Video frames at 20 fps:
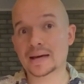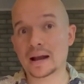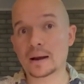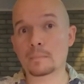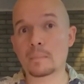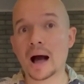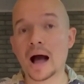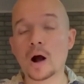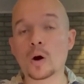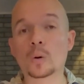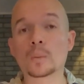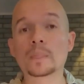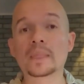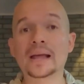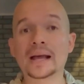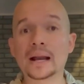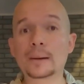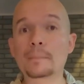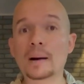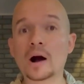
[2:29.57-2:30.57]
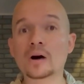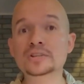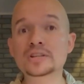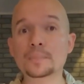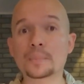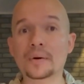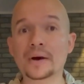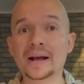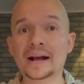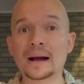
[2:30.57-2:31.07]
el bajo. El bajo se
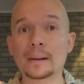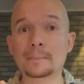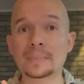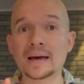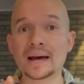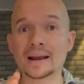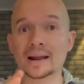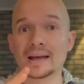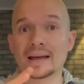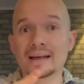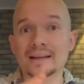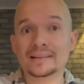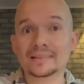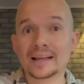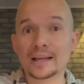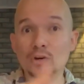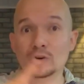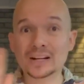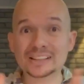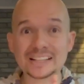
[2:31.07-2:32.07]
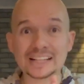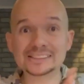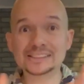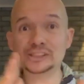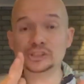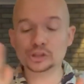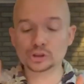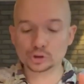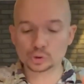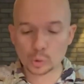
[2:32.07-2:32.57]
puede cambiar en una
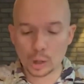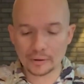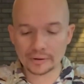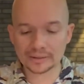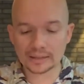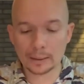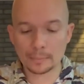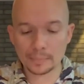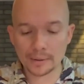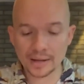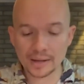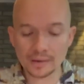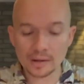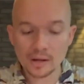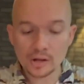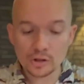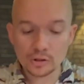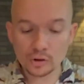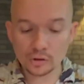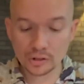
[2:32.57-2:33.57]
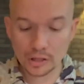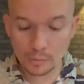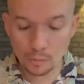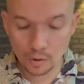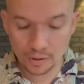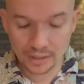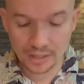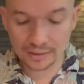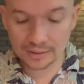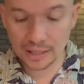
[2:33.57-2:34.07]
transición suave también, donde
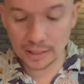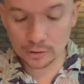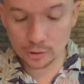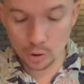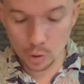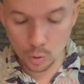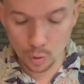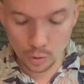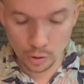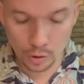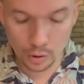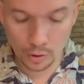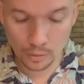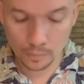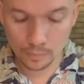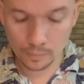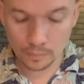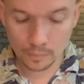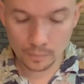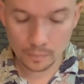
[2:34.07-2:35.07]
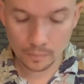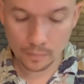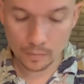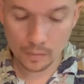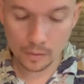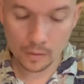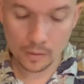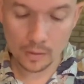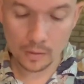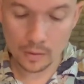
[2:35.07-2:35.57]
voy quitando uno
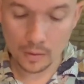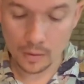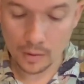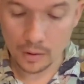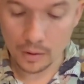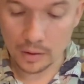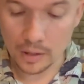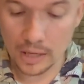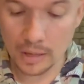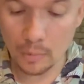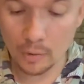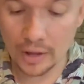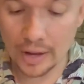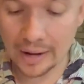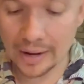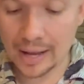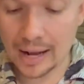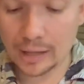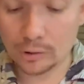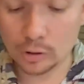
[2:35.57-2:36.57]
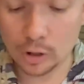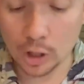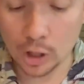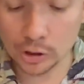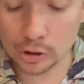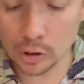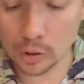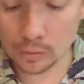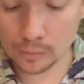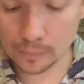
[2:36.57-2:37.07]
y voy agregando el
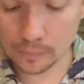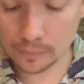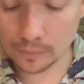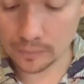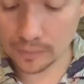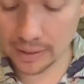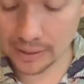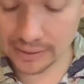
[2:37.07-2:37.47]
otro. De